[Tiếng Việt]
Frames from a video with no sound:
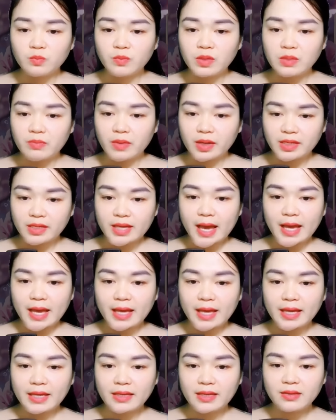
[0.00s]
Trở về
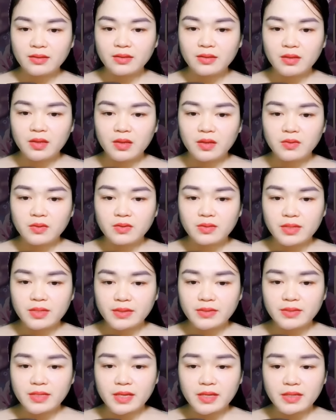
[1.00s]
hiện tại, cô lùi
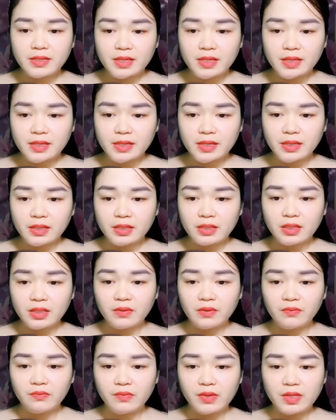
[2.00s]
về phía sau một bước,
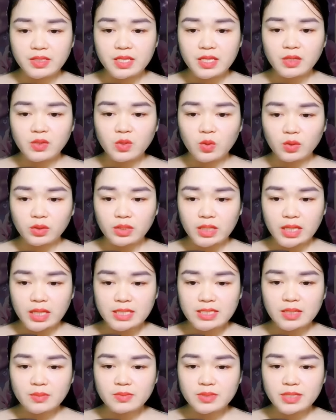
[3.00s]
hơi mất tự
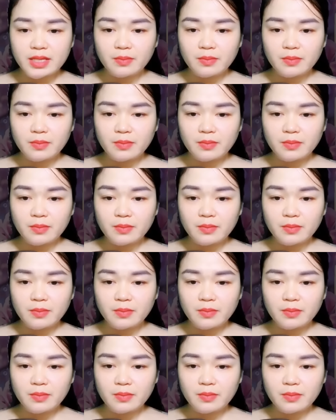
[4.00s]
nhiên.